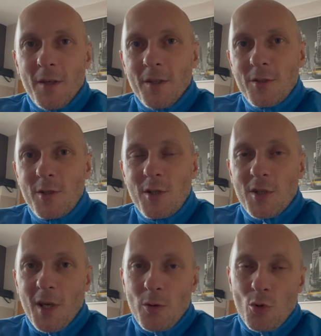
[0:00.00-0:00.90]

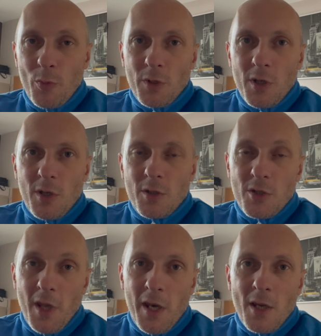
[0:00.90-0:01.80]
dzisiaj już po tych
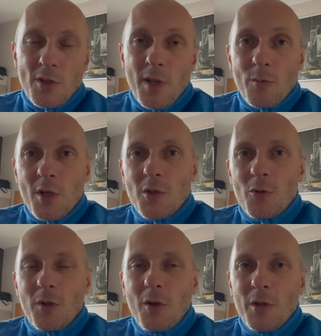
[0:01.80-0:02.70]
czterech czy tam
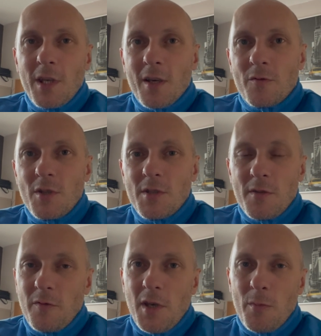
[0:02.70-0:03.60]
sześciu tygodniach
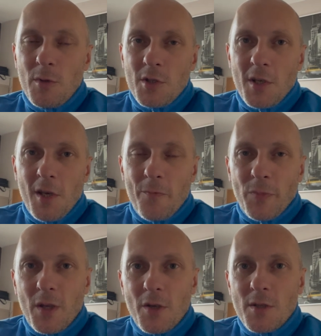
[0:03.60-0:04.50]
wszyscy wiemy, że
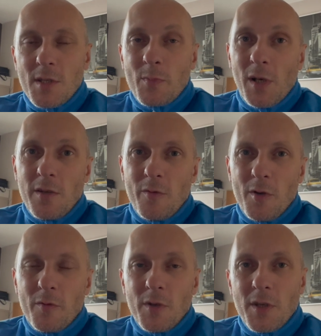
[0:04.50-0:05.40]
kryzys
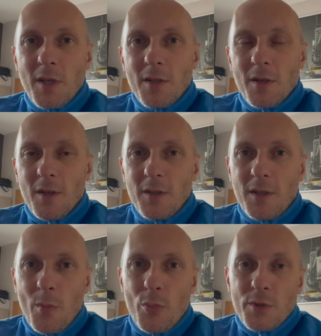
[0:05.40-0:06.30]
paliwowy i, ten, i
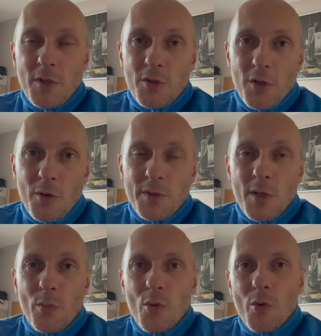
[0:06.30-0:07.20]
te
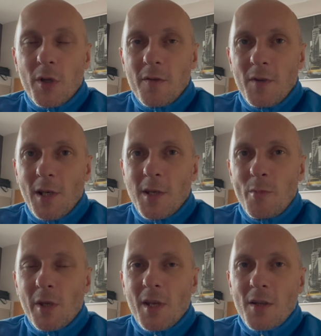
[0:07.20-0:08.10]
pustoszejące półki w Wielkiej
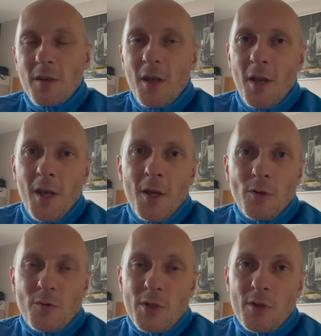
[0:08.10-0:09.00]
Brytanii,
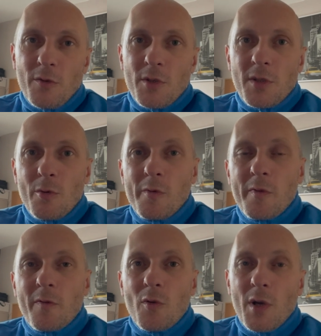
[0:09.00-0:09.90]
to wszystko zostało
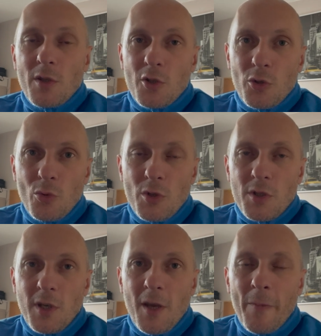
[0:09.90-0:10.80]
wywołane
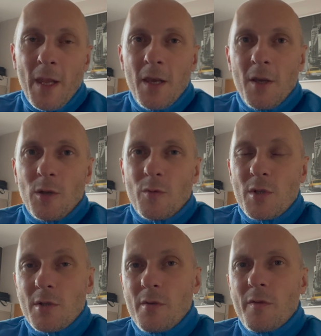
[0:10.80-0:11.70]
sztucznie, to
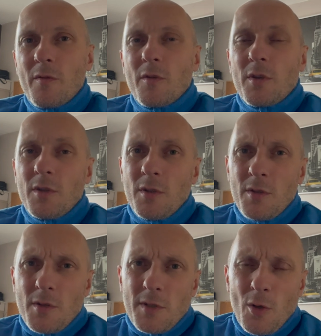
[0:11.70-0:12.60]
wszystko wy,
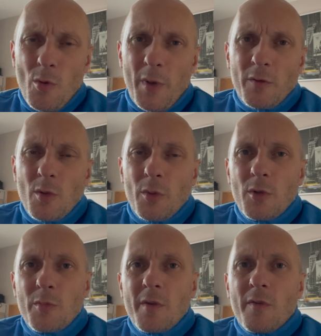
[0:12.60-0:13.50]
y, zostało
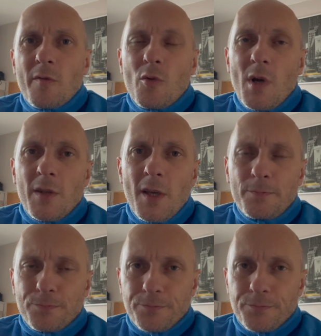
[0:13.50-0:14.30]
prawdopodobnie wywołane